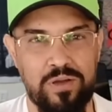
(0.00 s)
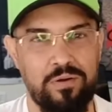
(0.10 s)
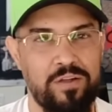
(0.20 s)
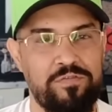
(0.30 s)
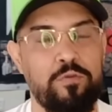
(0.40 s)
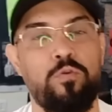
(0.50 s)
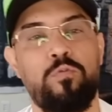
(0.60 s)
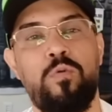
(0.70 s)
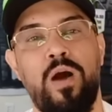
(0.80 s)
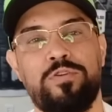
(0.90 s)
Agora eu fico
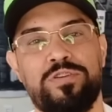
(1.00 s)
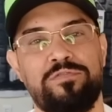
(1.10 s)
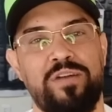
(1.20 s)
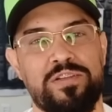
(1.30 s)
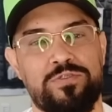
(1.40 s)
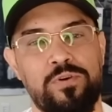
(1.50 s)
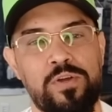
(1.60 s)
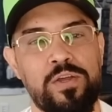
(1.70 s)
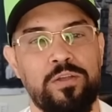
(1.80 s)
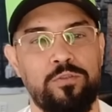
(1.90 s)
com o áudio que
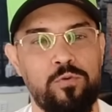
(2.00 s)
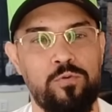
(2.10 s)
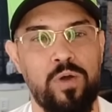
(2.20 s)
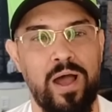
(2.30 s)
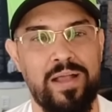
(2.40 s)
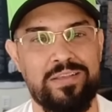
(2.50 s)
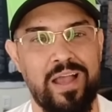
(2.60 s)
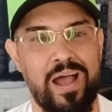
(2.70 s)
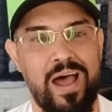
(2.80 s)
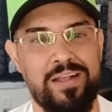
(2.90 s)
vazou do
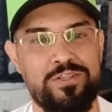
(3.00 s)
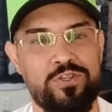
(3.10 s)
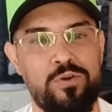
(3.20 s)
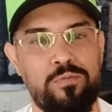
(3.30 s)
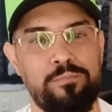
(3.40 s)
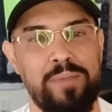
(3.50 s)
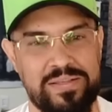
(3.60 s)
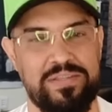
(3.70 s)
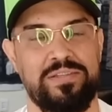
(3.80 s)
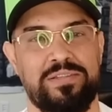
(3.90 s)
Adson
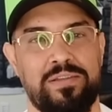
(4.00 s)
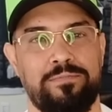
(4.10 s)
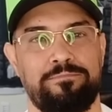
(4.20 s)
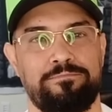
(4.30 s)
Batista.